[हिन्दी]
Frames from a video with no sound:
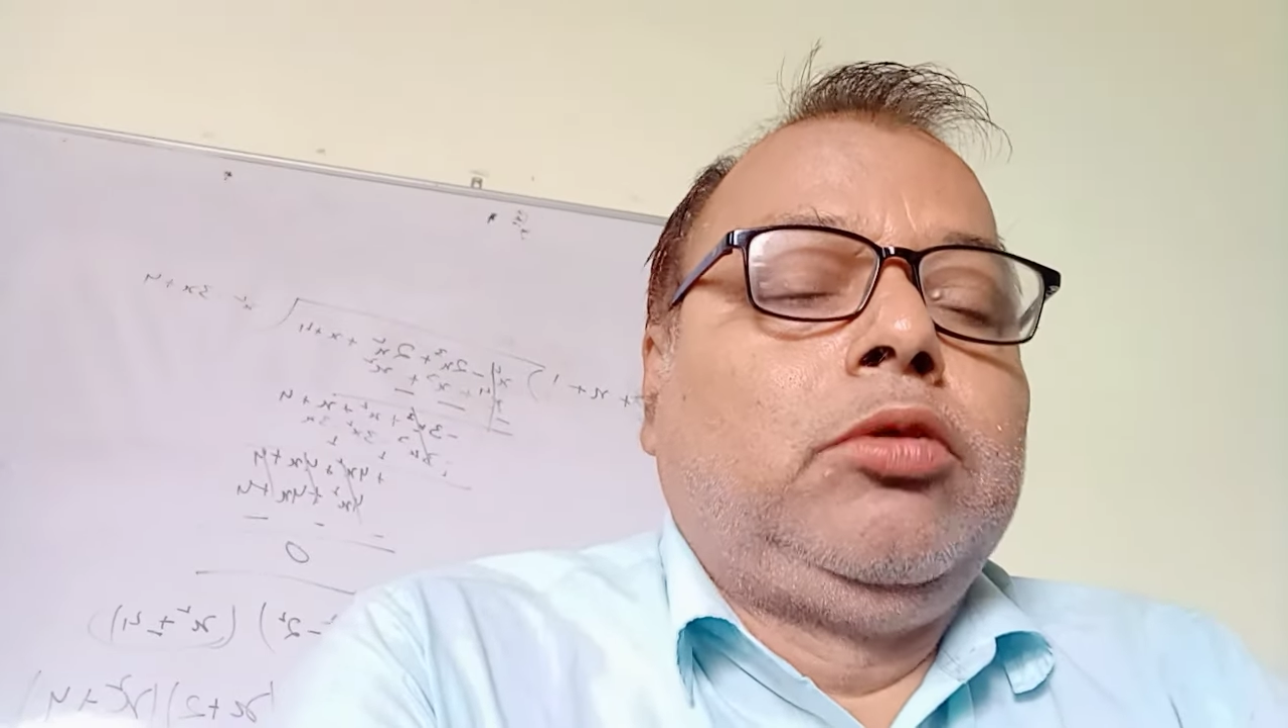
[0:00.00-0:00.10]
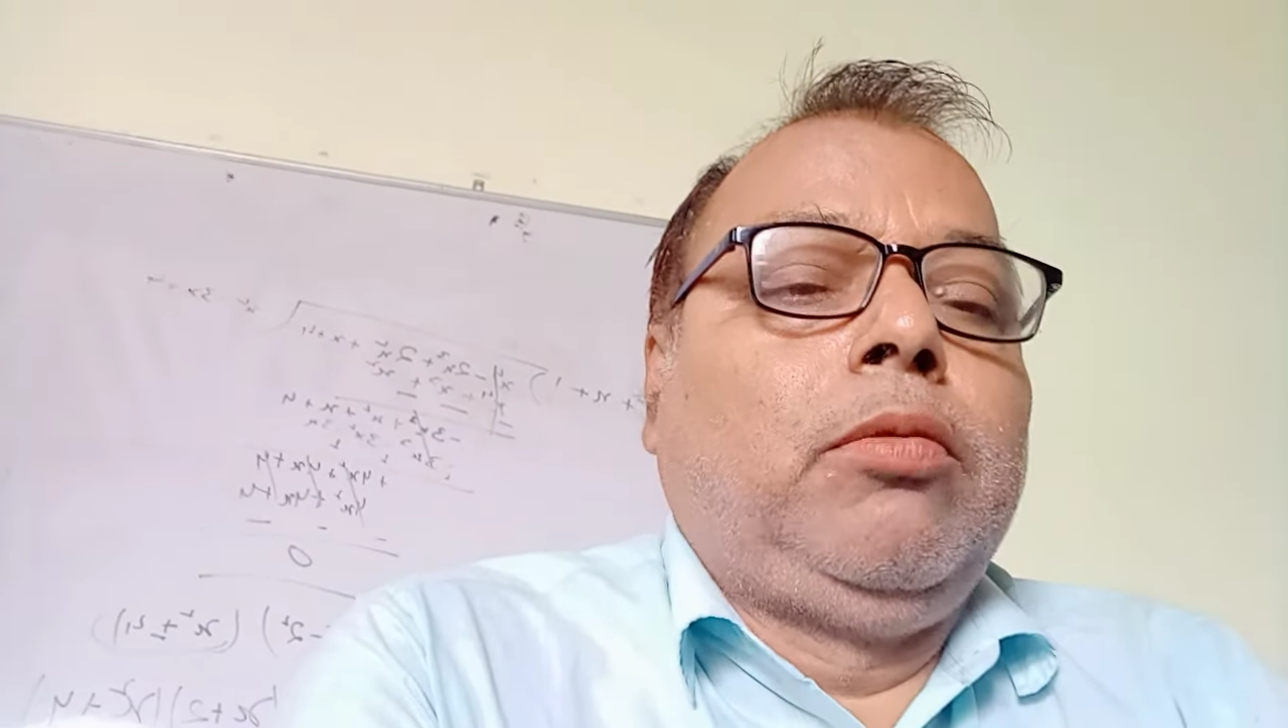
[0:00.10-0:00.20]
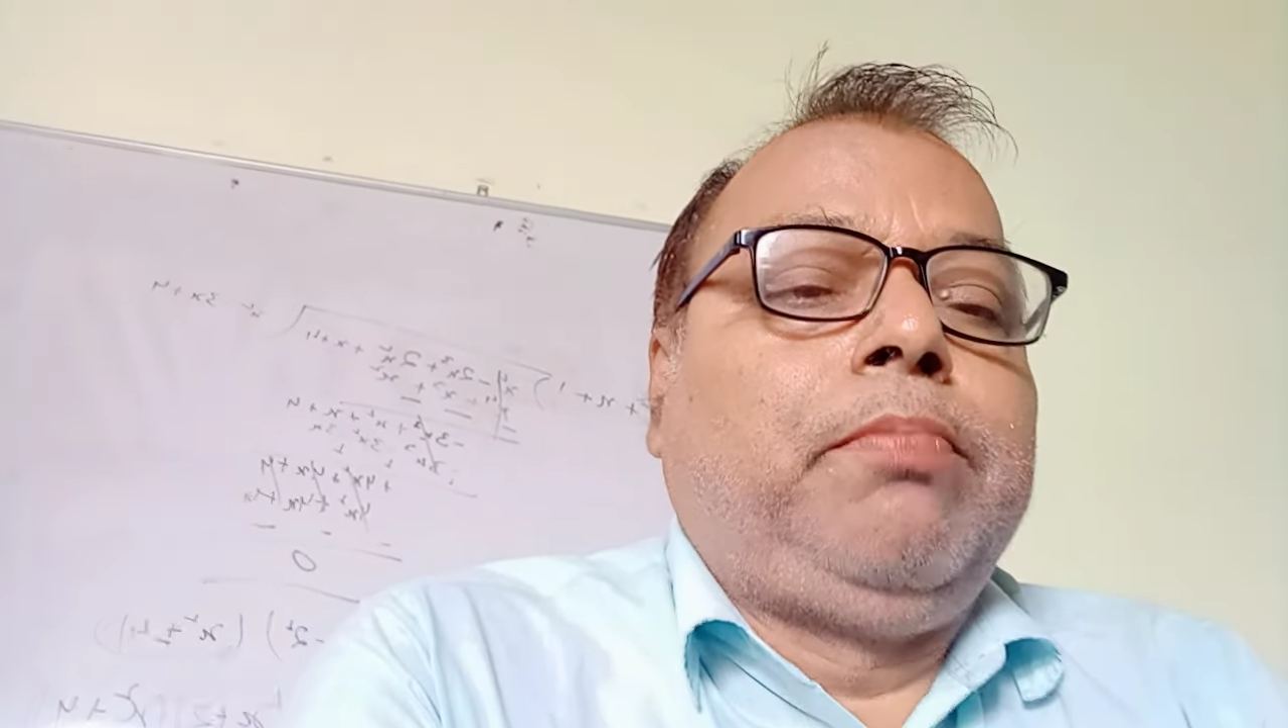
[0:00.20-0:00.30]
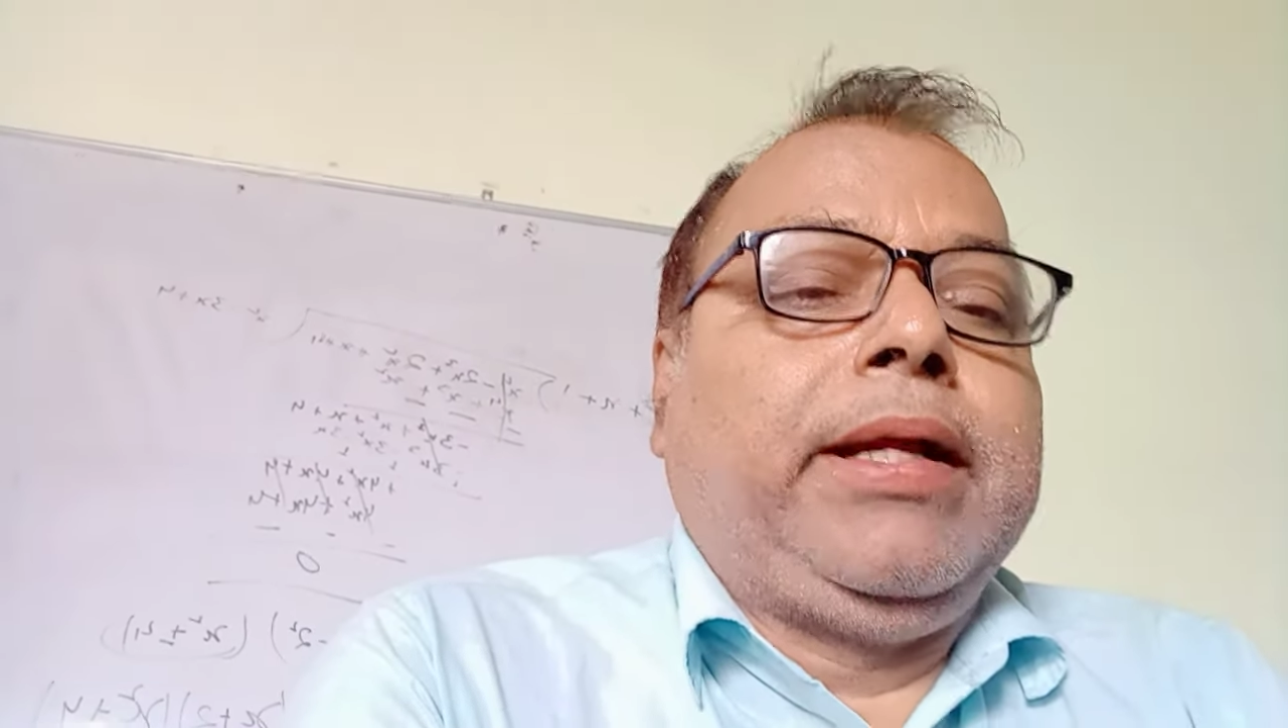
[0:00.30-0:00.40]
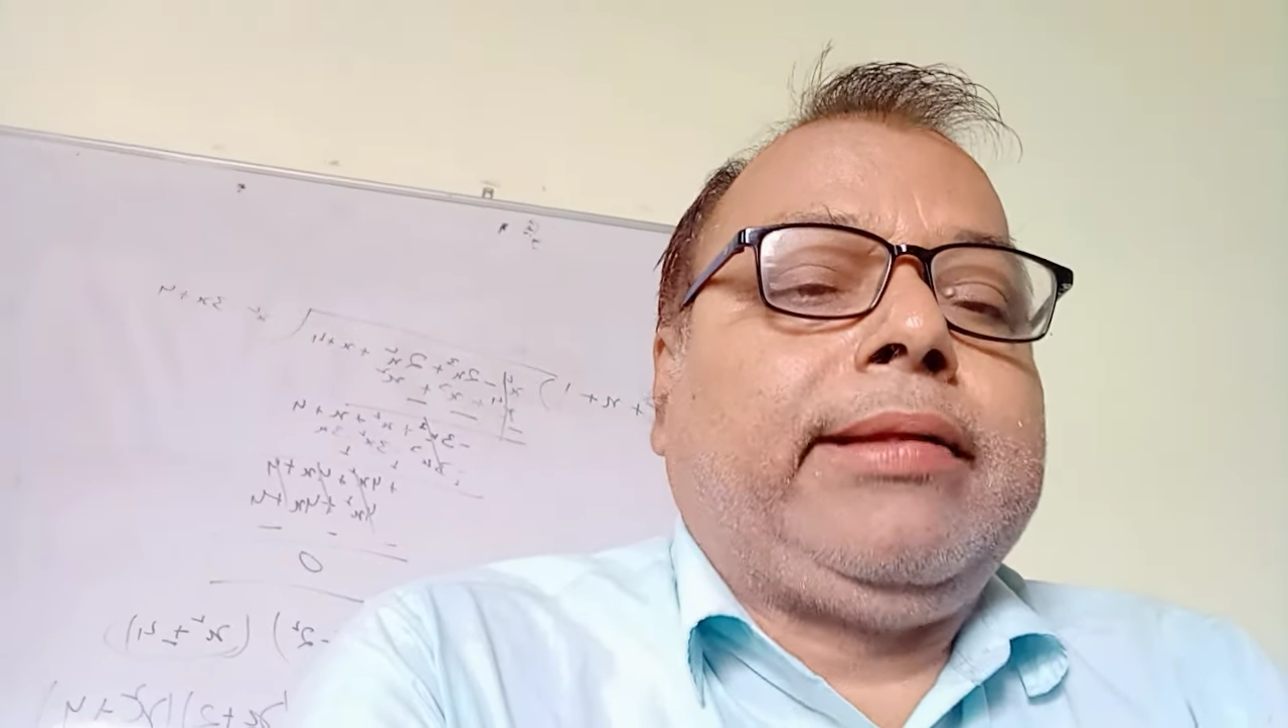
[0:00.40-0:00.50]

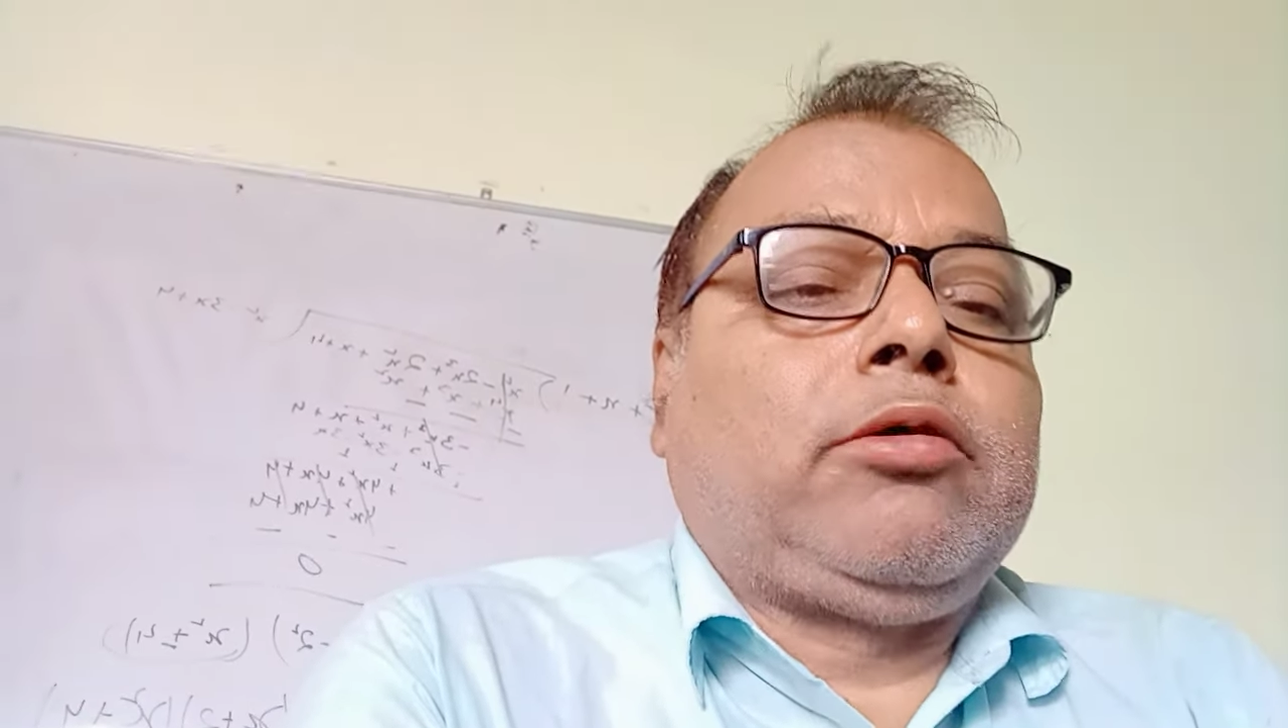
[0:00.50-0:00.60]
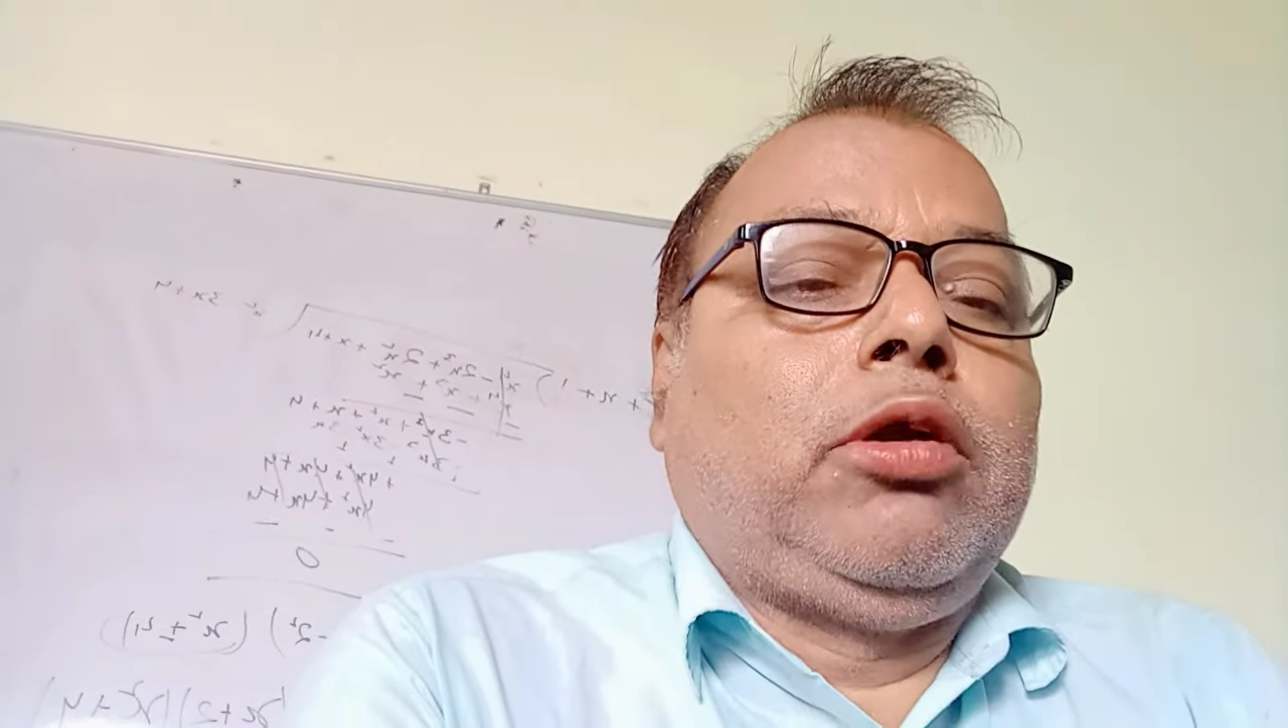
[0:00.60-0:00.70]
जो प्रेस